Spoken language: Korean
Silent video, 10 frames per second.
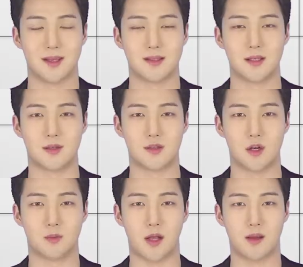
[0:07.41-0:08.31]
시청자
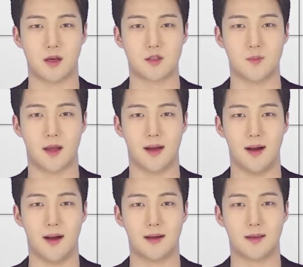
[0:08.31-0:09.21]
여러분
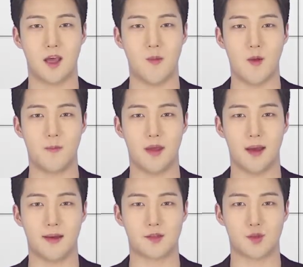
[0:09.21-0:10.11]
안녕하십니까?
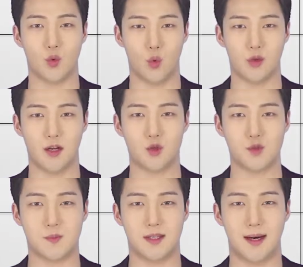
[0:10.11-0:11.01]
KBPS 오늘의
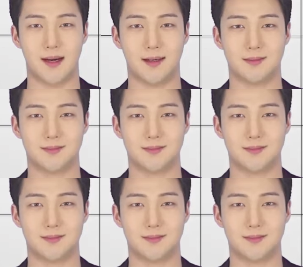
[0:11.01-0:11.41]
뉴스입니다.